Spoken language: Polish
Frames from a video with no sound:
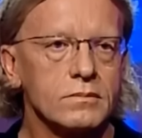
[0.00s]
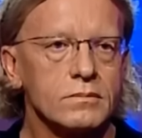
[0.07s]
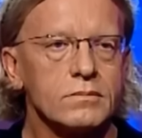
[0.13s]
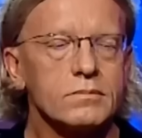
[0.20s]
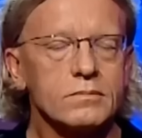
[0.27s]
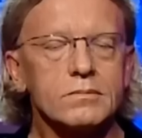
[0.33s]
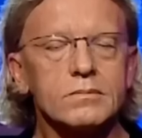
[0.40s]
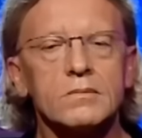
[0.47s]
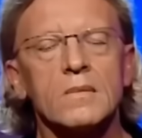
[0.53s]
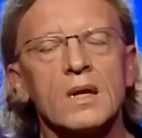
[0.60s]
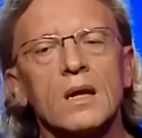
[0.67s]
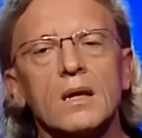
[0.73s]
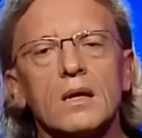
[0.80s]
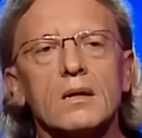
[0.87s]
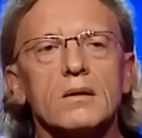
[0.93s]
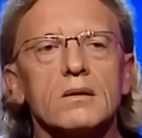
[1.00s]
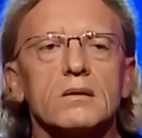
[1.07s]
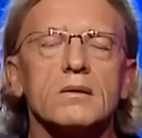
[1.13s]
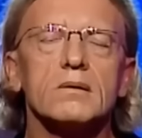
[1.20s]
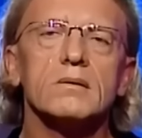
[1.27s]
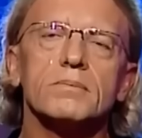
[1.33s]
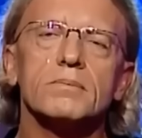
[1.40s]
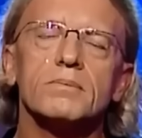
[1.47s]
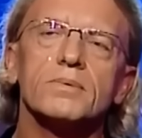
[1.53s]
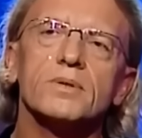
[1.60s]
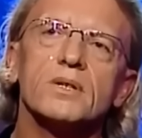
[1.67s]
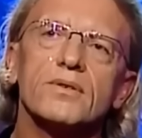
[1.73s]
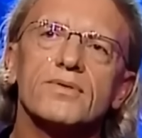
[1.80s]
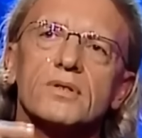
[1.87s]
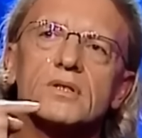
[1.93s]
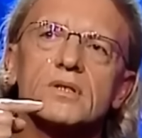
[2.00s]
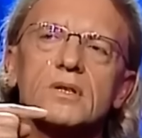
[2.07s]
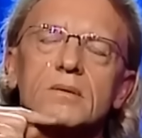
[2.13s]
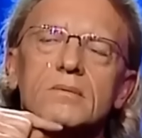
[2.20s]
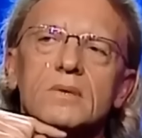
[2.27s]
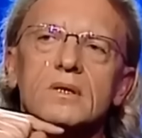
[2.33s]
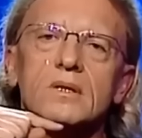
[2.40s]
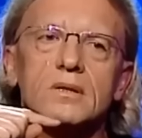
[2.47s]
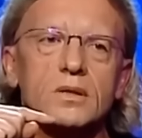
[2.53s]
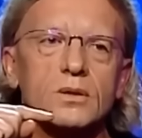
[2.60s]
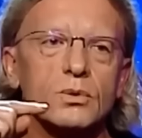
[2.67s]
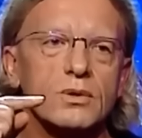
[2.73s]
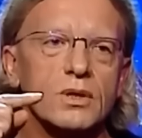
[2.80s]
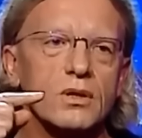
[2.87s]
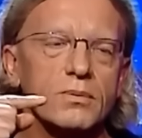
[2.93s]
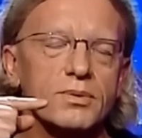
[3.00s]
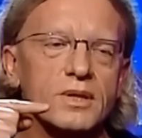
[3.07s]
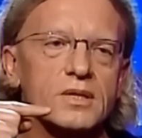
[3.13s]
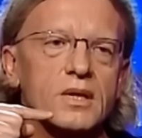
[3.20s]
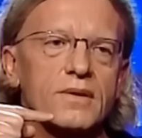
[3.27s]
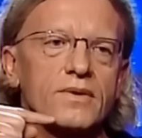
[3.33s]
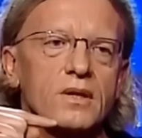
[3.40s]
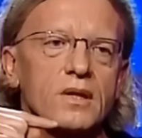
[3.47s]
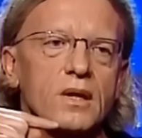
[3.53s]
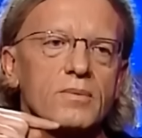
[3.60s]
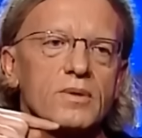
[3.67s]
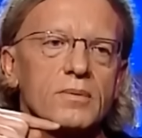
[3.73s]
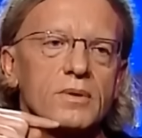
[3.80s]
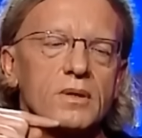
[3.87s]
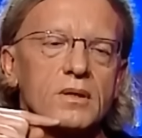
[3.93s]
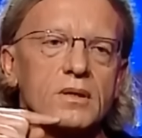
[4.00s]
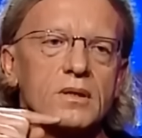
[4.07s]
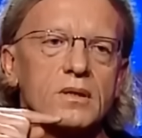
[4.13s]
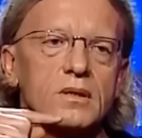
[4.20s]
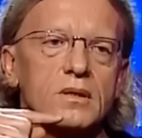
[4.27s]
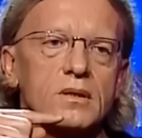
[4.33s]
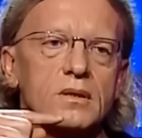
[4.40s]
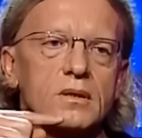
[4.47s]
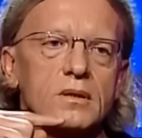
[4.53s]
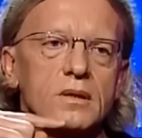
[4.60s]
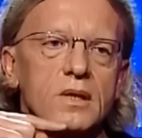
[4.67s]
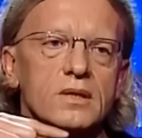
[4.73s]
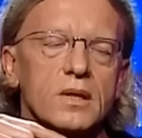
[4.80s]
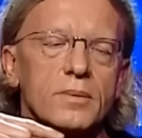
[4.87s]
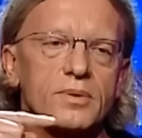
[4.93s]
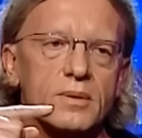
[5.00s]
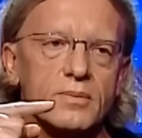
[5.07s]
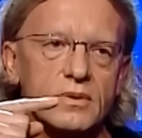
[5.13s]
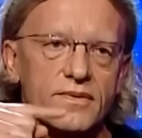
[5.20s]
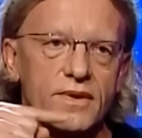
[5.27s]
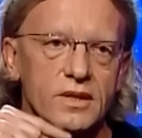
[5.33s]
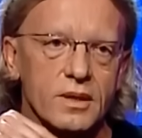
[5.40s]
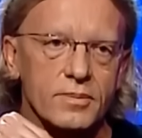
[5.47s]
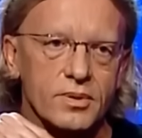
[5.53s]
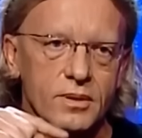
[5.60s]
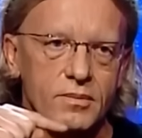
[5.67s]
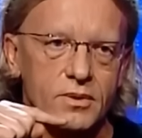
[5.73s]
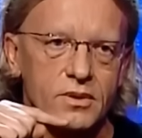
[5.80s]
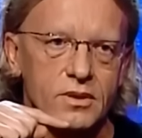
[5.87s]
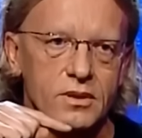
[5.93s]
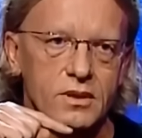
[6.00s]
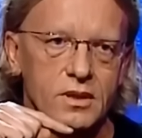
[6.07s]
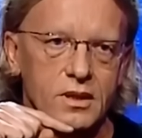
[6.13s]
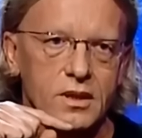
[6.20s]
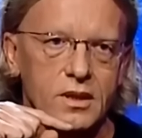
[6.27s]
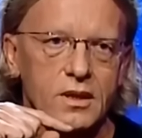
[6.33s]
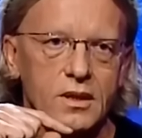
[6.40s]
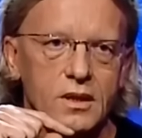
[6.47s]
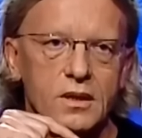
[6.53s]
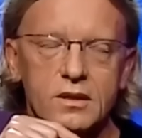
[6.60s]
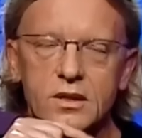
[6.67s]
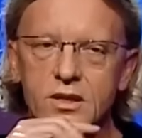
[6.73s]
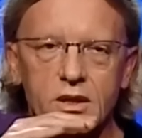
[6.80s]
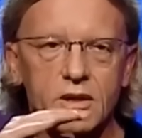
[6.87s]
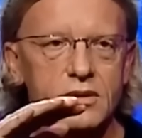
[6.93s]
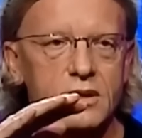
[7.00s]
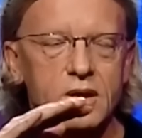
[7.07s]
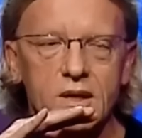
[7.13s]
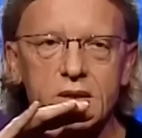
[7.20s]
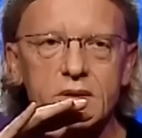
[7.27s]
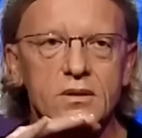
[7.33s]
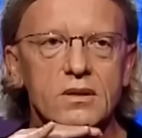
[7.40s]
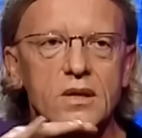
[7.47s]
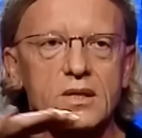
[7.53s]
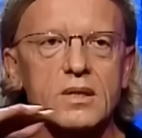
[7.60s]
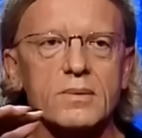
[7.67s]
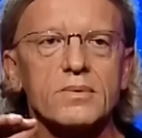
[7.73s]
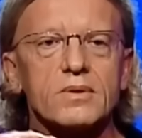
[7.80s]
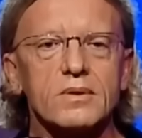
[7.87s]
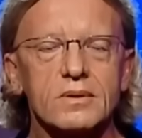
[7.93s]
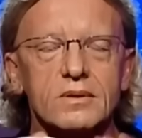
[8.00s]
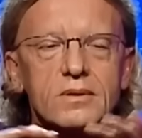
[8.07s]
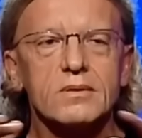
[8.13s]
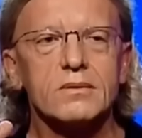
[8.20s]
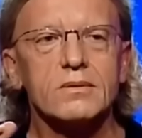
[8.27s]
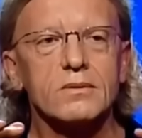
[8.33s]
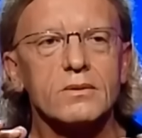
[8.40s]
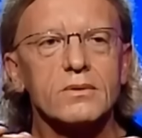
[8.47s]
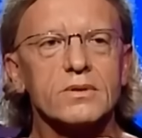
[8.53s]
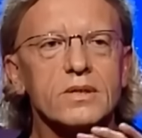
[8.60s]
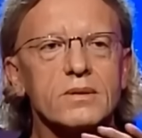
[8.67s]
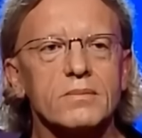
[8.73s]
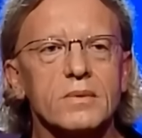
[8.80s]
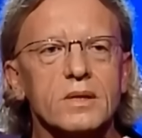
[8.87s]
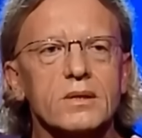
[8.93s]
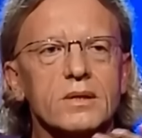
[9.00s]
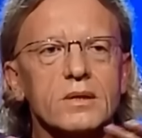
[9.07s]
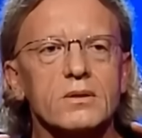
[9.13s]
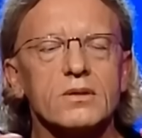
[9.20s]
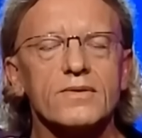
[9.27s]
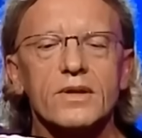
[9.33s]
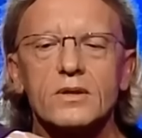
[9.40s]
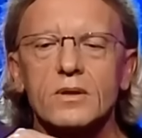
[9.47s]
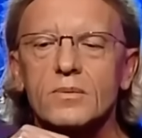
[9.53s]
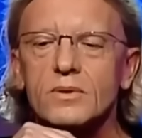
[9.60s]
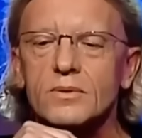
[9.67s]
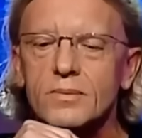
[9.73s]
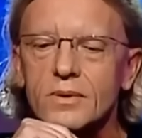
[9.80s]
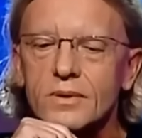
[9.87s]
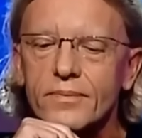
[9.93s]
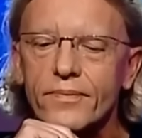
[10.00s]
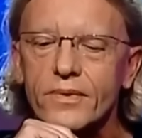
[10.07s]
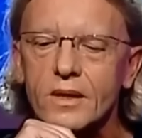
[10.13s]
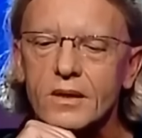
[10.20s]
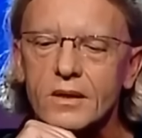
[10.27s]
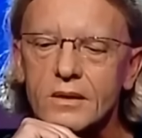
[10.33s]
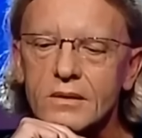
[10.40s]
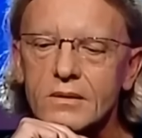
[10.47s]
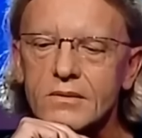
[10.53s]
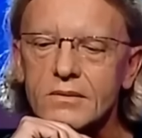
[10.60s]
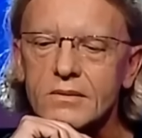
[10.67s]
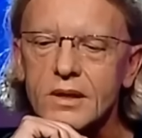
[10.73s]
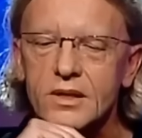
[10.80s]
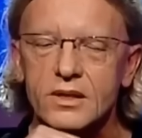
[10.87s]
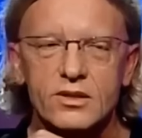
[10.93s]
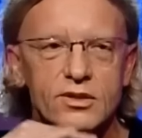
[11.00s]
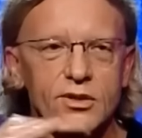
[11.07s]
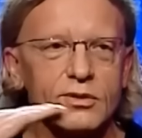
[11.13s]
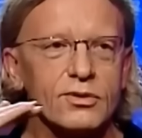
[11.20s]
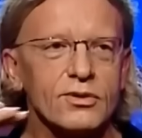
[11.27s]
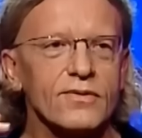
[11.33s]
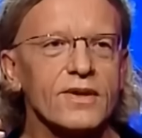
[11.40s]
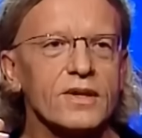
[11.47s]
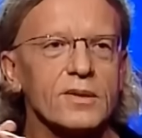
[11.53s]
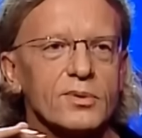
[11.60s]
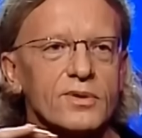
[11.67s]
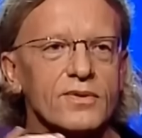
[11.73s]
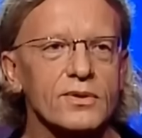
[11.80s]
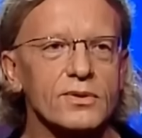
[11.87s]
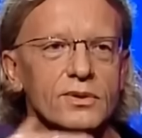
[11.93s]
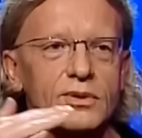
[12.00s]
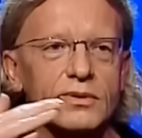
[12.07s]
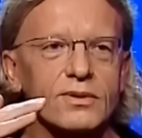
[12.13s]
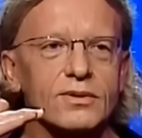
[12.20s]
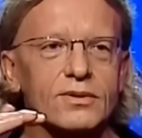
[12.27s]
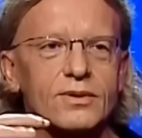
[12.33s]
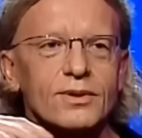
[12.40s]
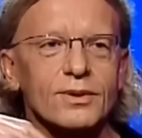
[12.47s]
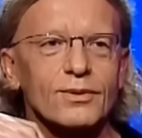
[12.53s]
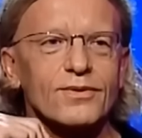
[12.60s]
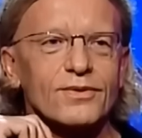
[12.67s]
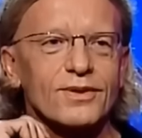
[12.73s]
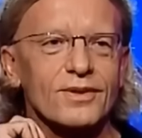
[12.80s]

Mhm. Y, przede wszystkim tytuł tego przedstawienia brzmi Nasza przemoc, wasza przemoc. Oj, przepraszam. Nie tak. szkodzi, ale to tak, żeby ludzie mieli tego świadomość, bo artyści dużą wagę przywiązują do e, tytułu. Jeszcze